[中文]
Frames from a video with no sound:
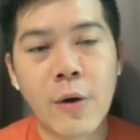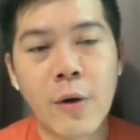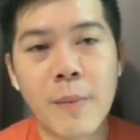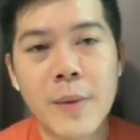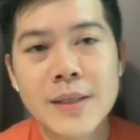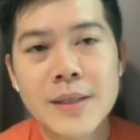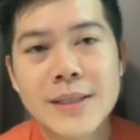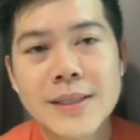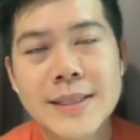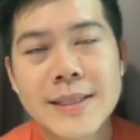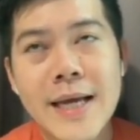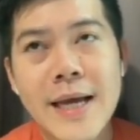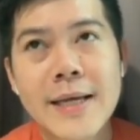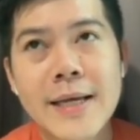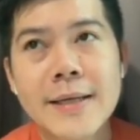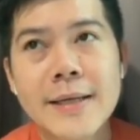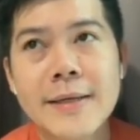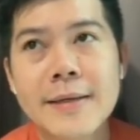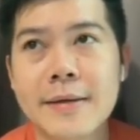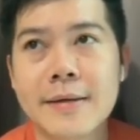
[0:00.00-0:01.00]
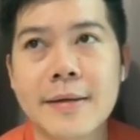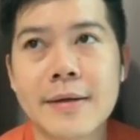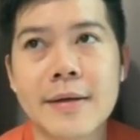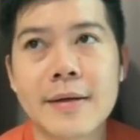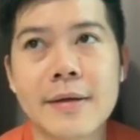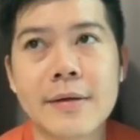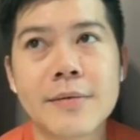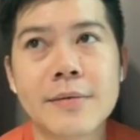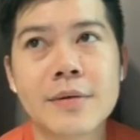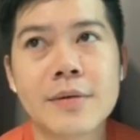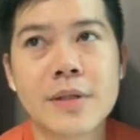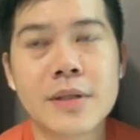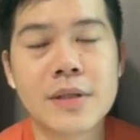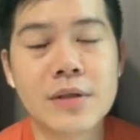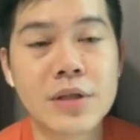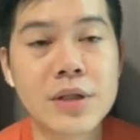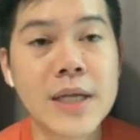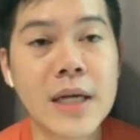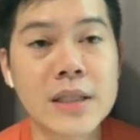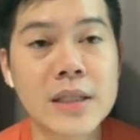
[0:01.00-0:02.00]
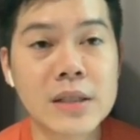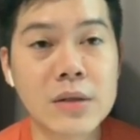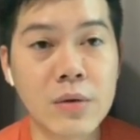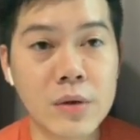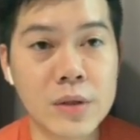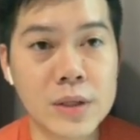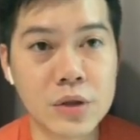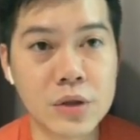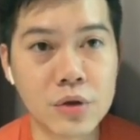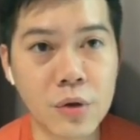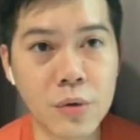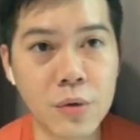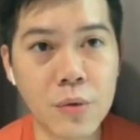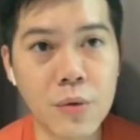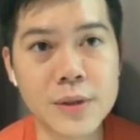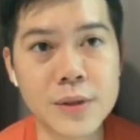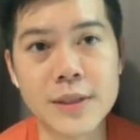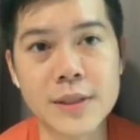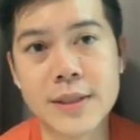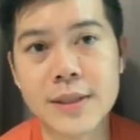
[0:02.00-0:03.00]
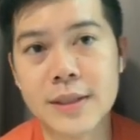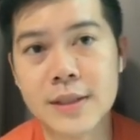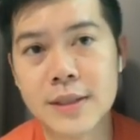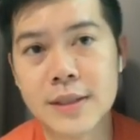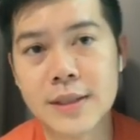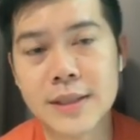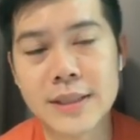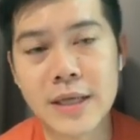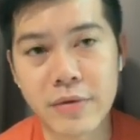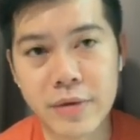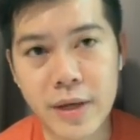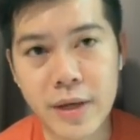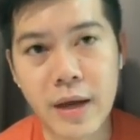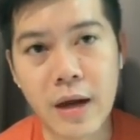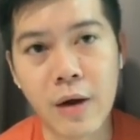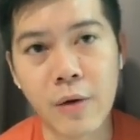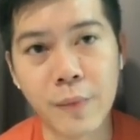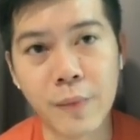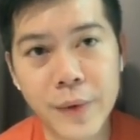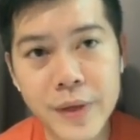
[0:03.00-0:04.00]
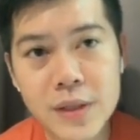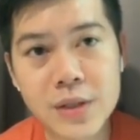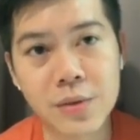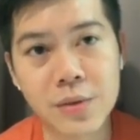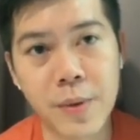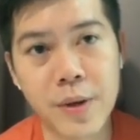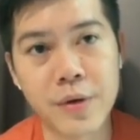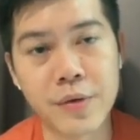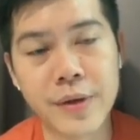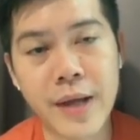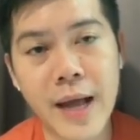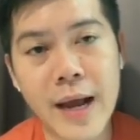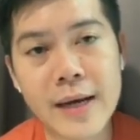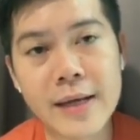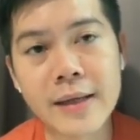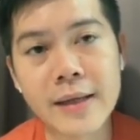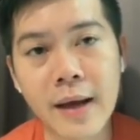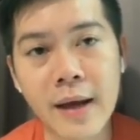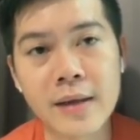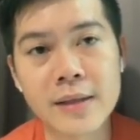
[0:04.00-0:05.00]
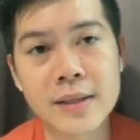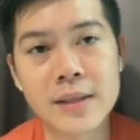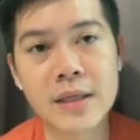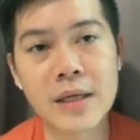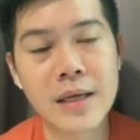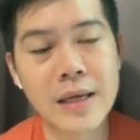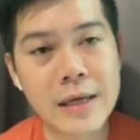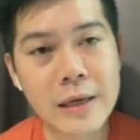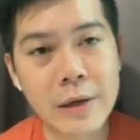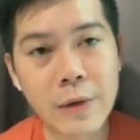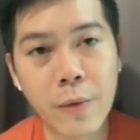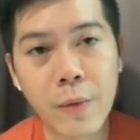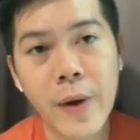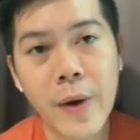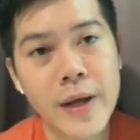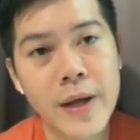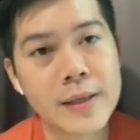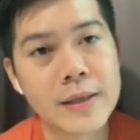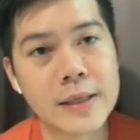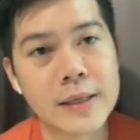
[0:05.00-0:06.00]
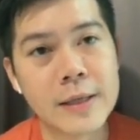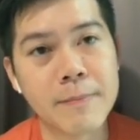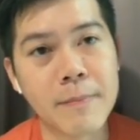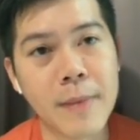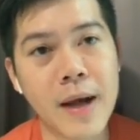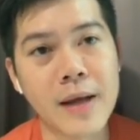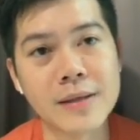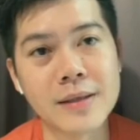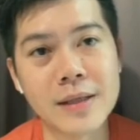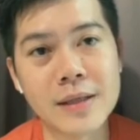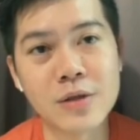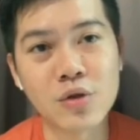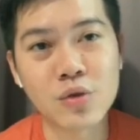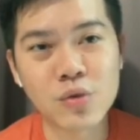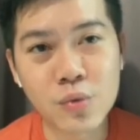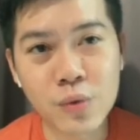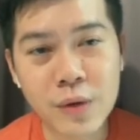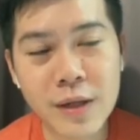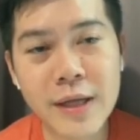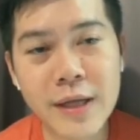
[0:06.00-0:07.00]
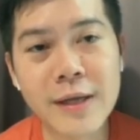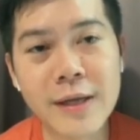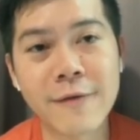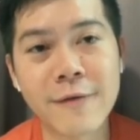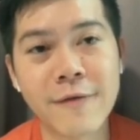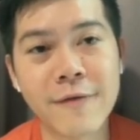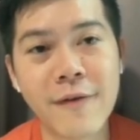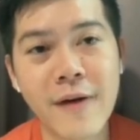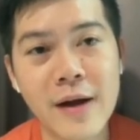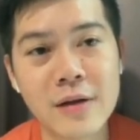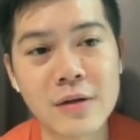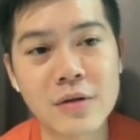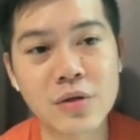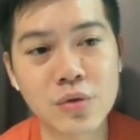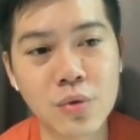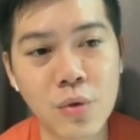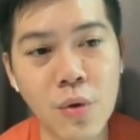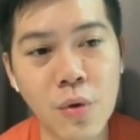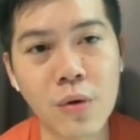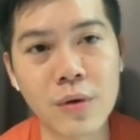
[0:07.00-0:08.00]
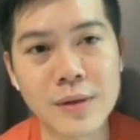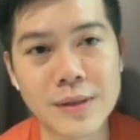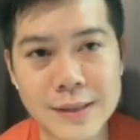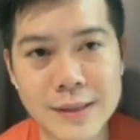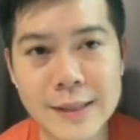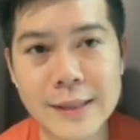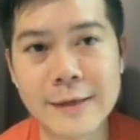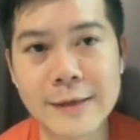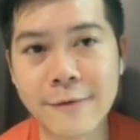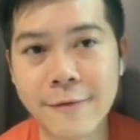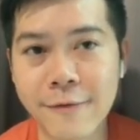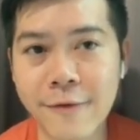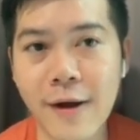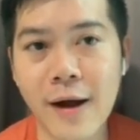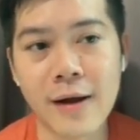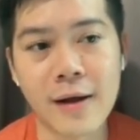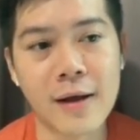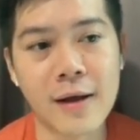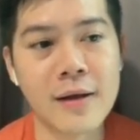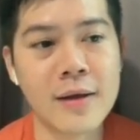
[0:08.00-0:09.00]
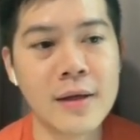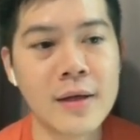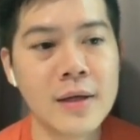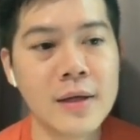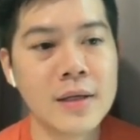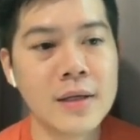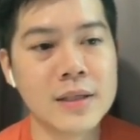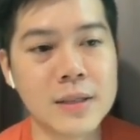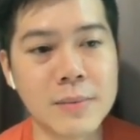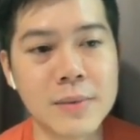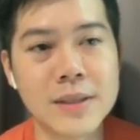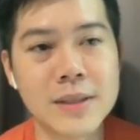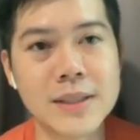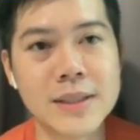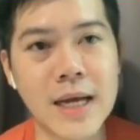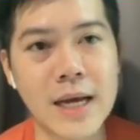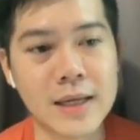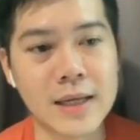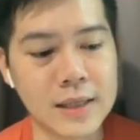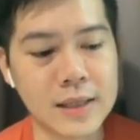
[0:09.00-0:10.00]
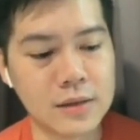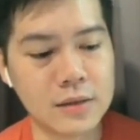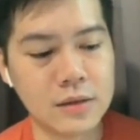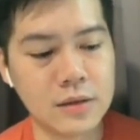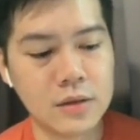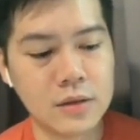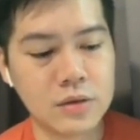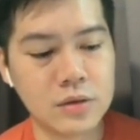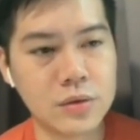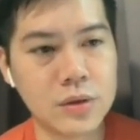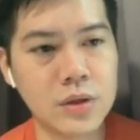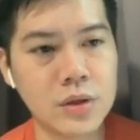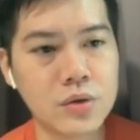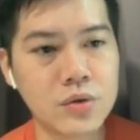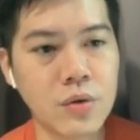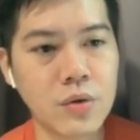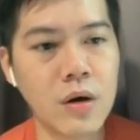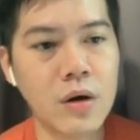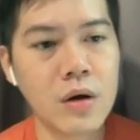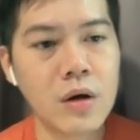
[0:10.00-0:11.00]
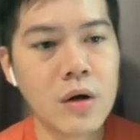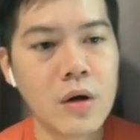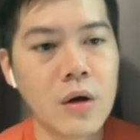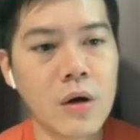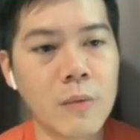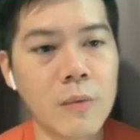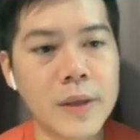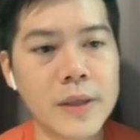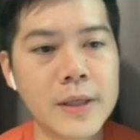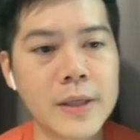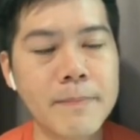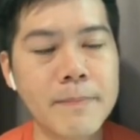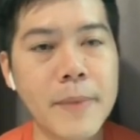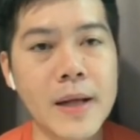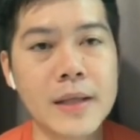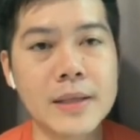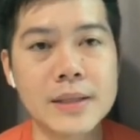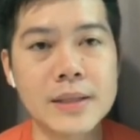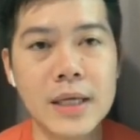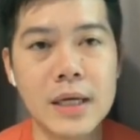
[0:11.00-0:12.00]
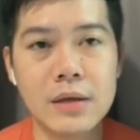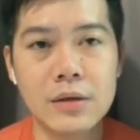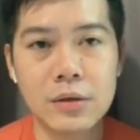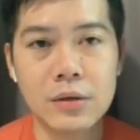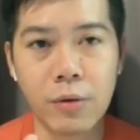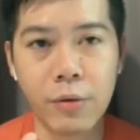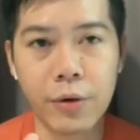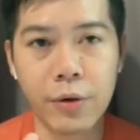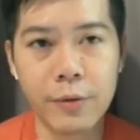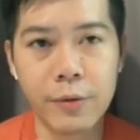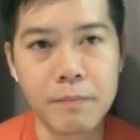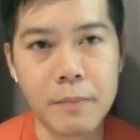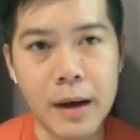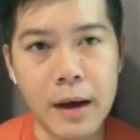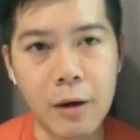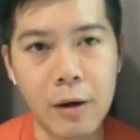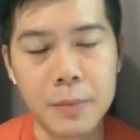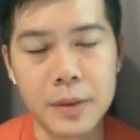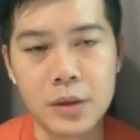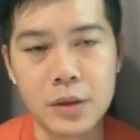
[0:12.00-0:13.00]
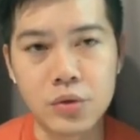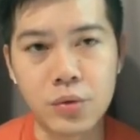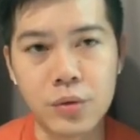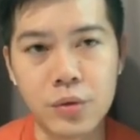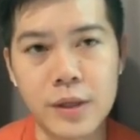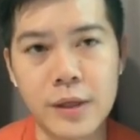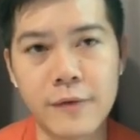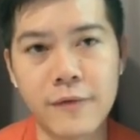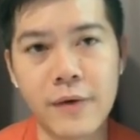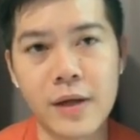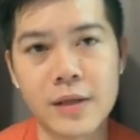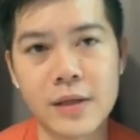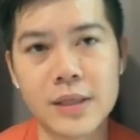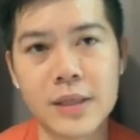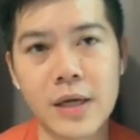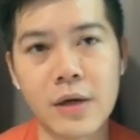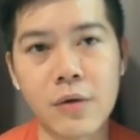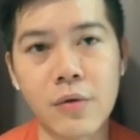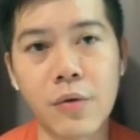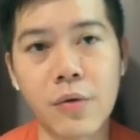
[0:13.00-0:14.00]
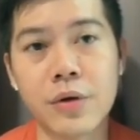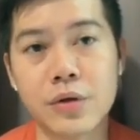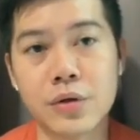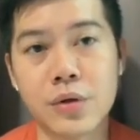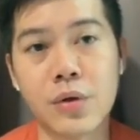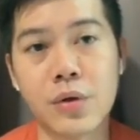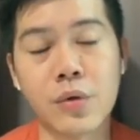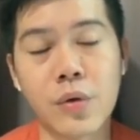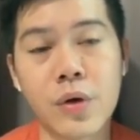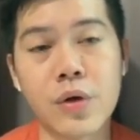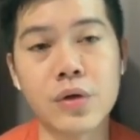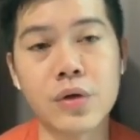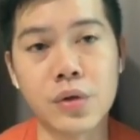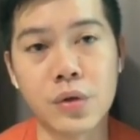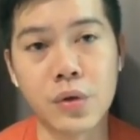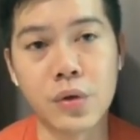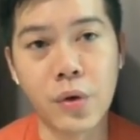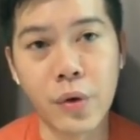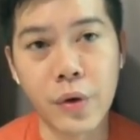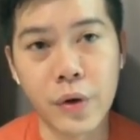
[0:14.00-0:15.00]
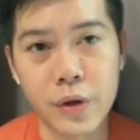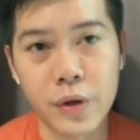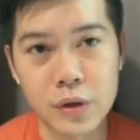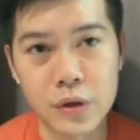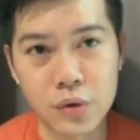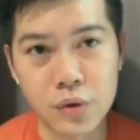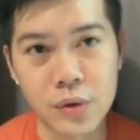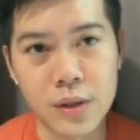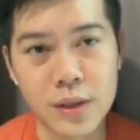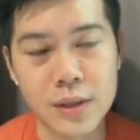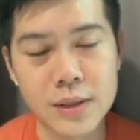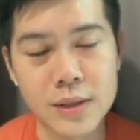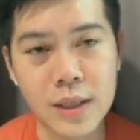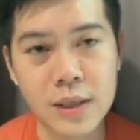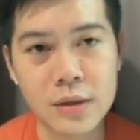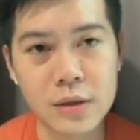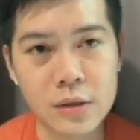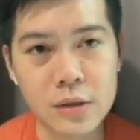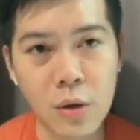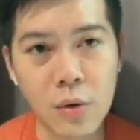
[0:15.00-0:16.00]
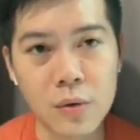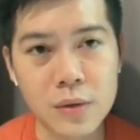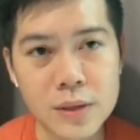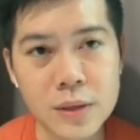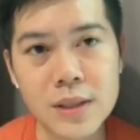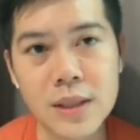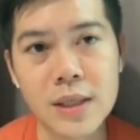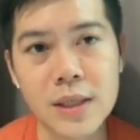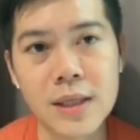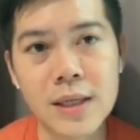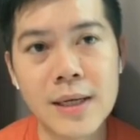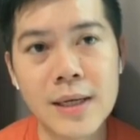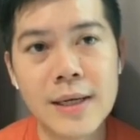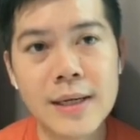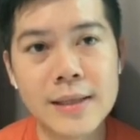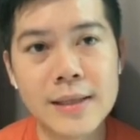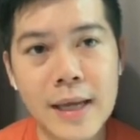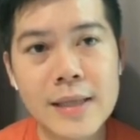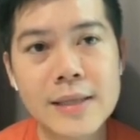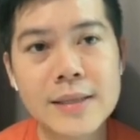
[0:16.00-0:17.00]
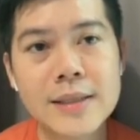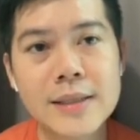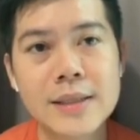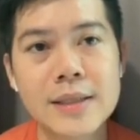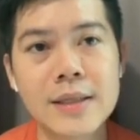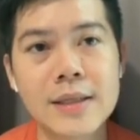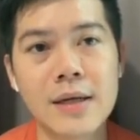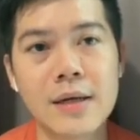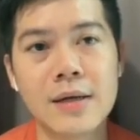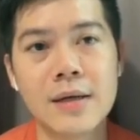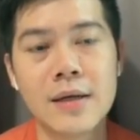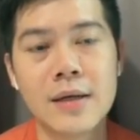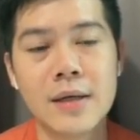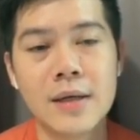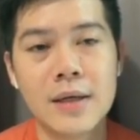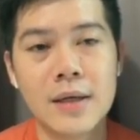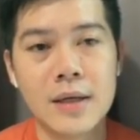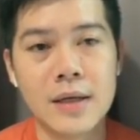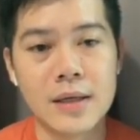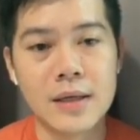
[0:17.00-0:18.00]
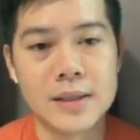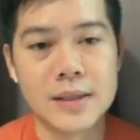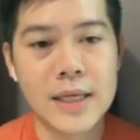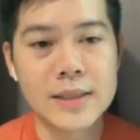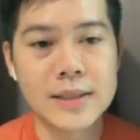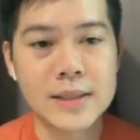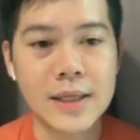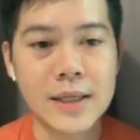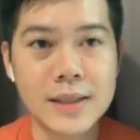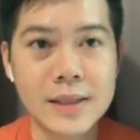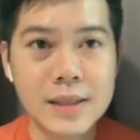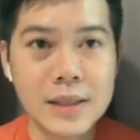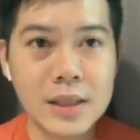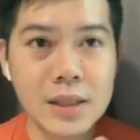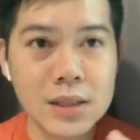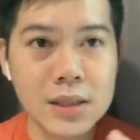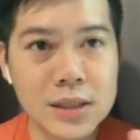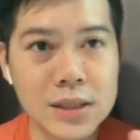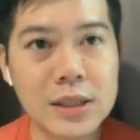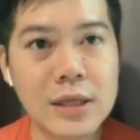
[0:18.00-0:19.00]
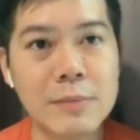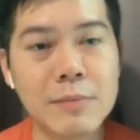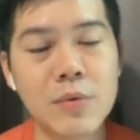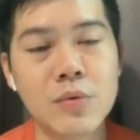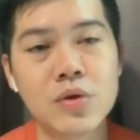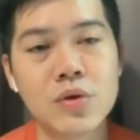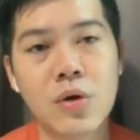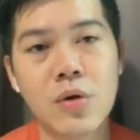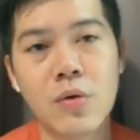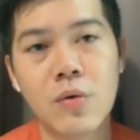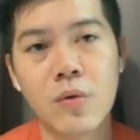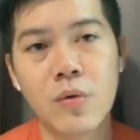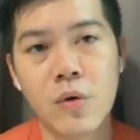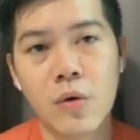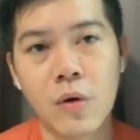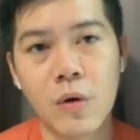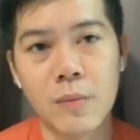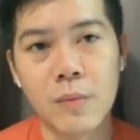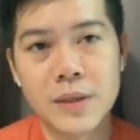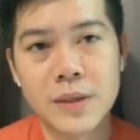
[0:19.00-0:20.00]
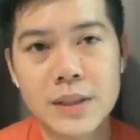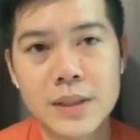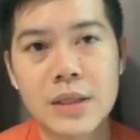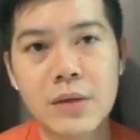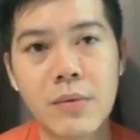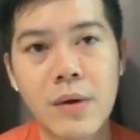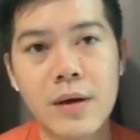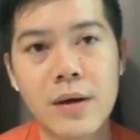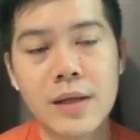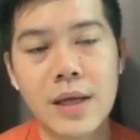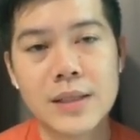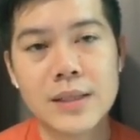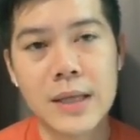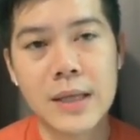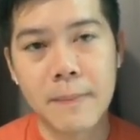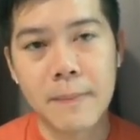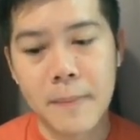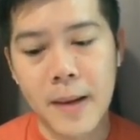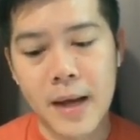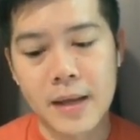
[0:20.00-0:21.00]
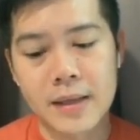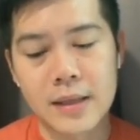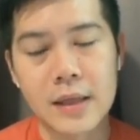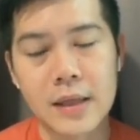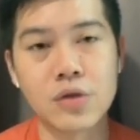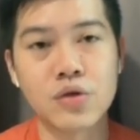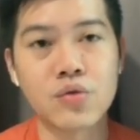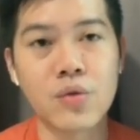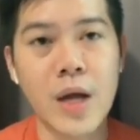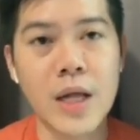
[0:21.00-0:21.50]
我们在呃日常生活之中，或者是交易好，为什么有压力啊？是因为你把你的注意力放错地方啊？怎么讲呢？就是说，我们一般上都会把我们的注意力放在亏损、亏损、亏损的这个东西。但是呢，呃，在这个第四个步骤，我们希望大家把你的